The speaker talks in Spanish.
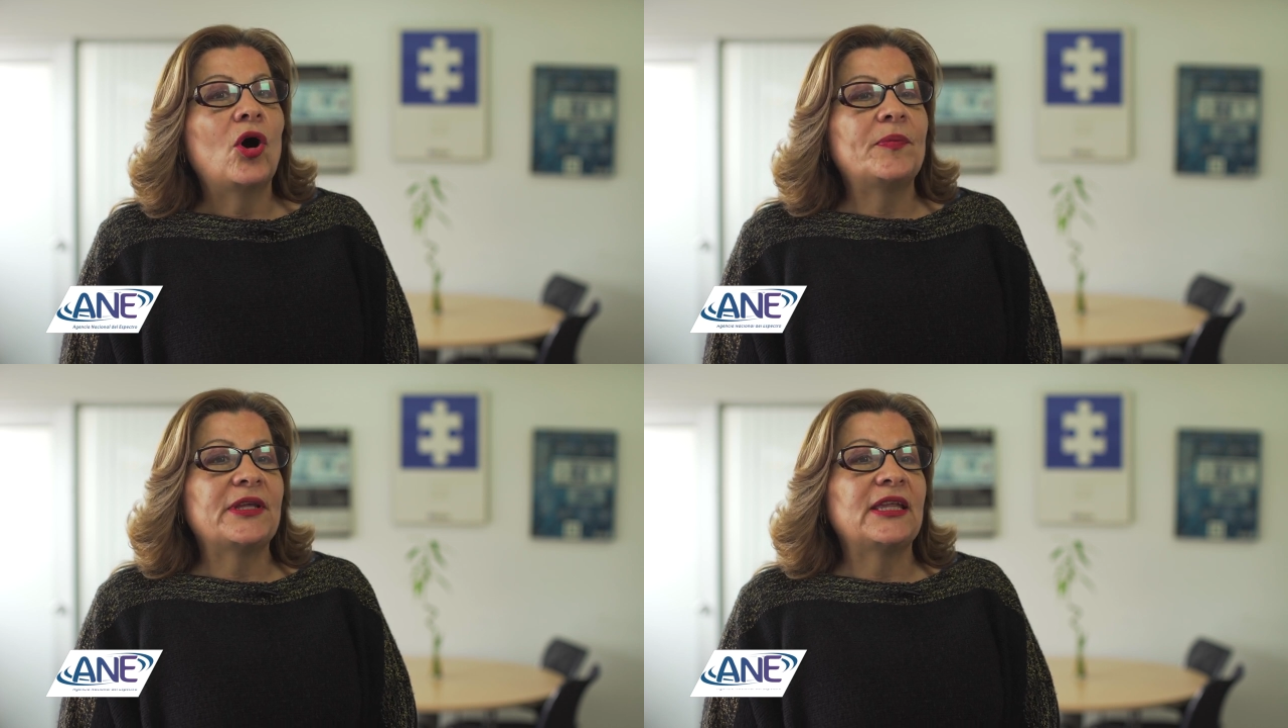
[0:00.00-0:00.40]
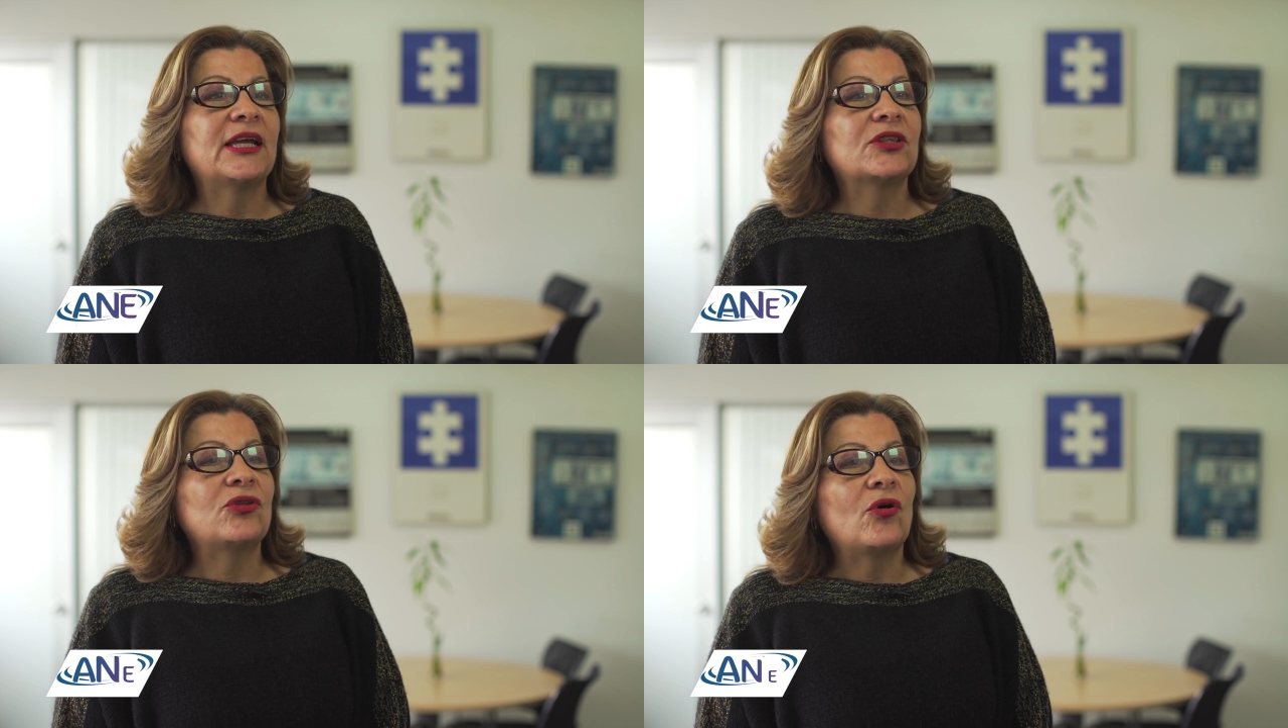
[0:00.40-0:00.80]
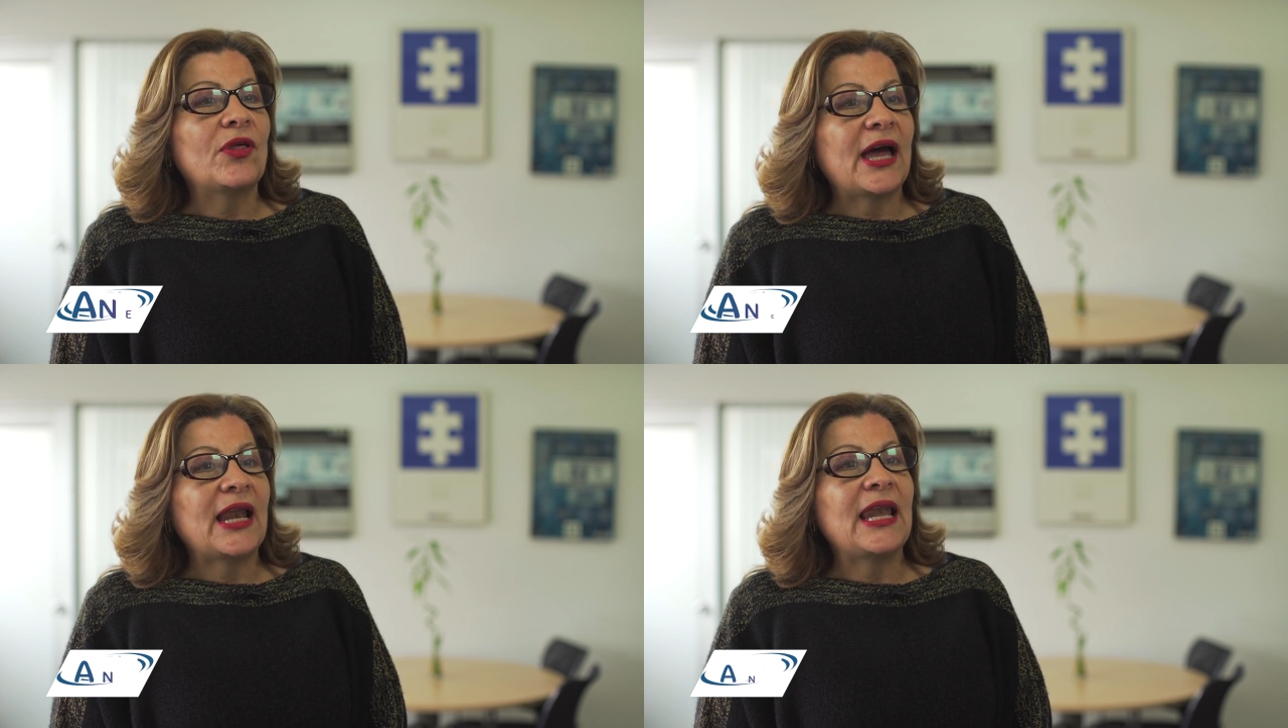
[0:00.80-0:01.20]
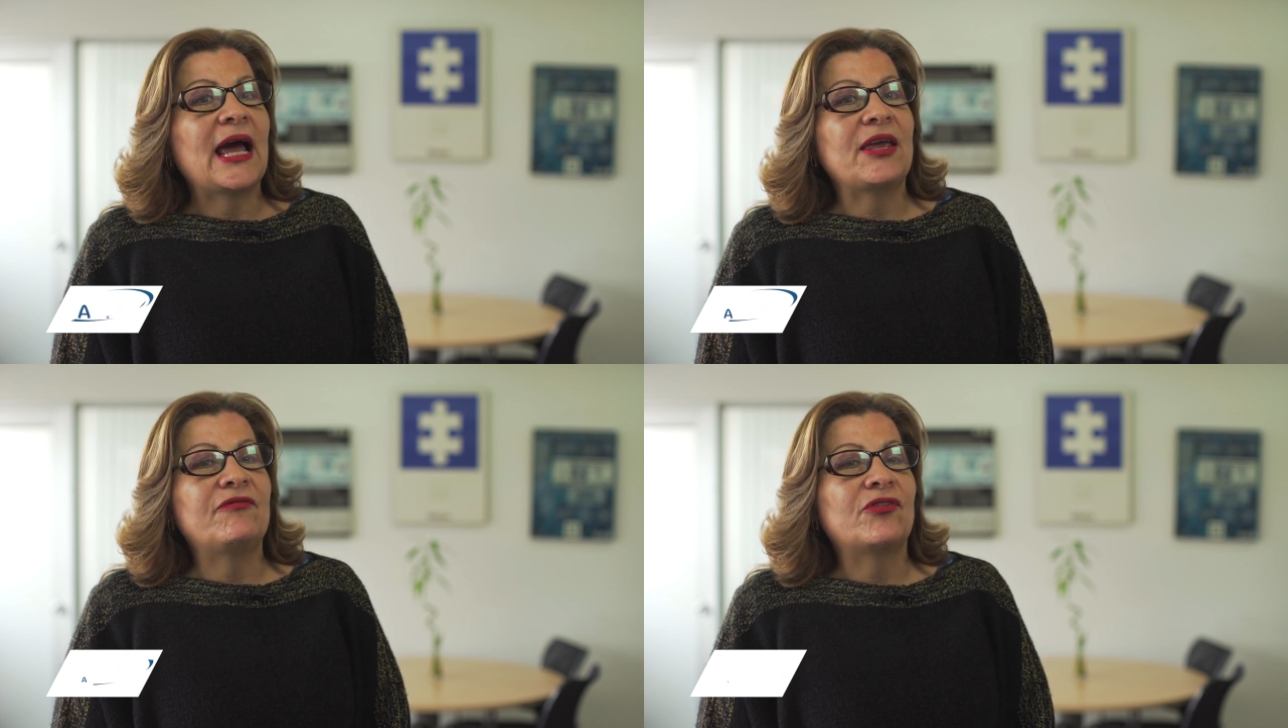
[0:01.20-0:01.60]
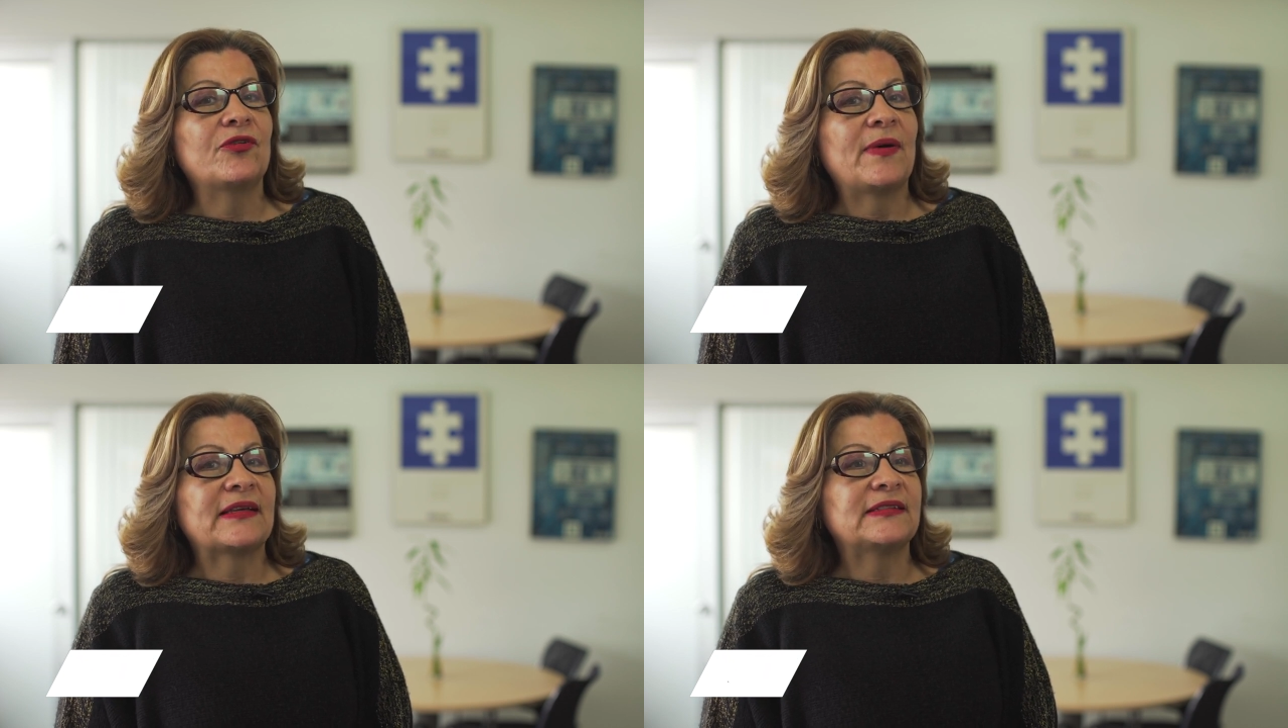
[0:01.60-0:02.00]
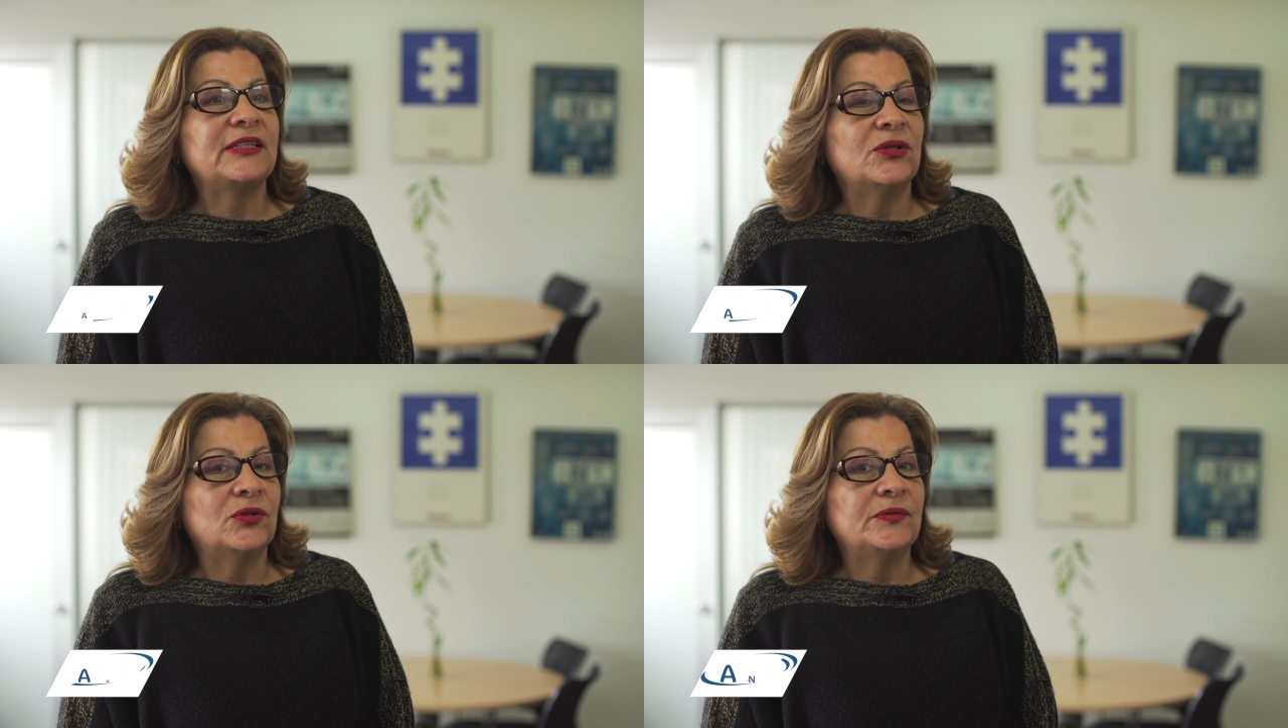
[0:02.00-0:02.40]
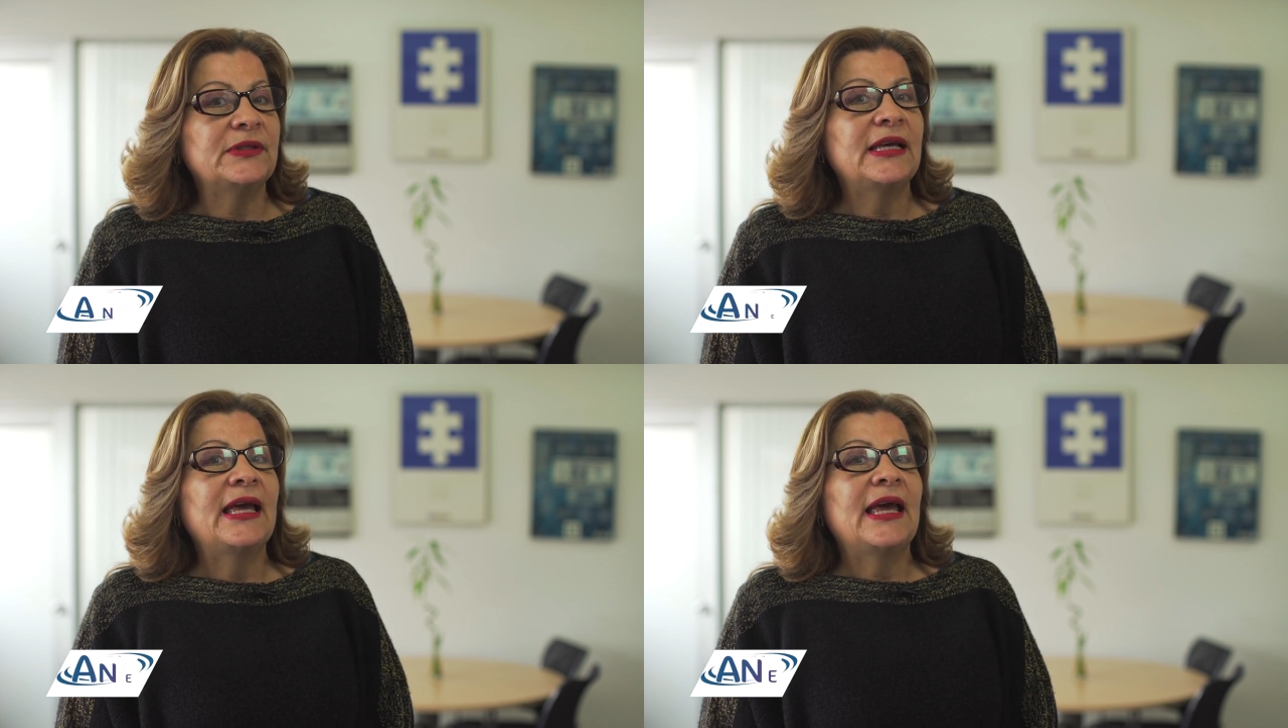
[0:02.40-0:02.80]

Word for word: obtener toda la información